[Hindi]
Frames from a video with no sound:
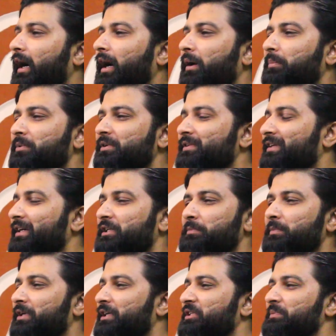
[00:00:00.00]
आप इस
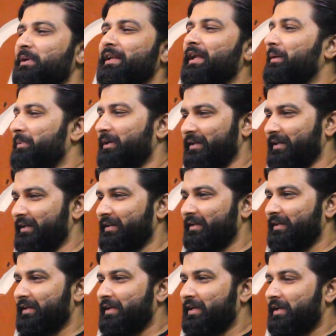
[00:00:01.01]
कश्मकश में ना पड़िए
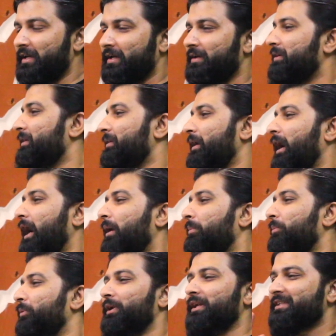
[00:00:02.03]

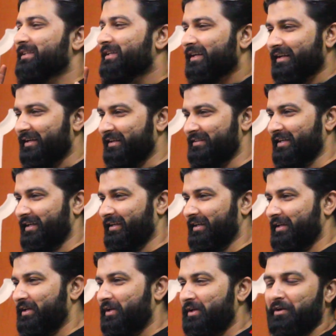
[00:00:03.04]
आप उलझ कर रह जाएंगे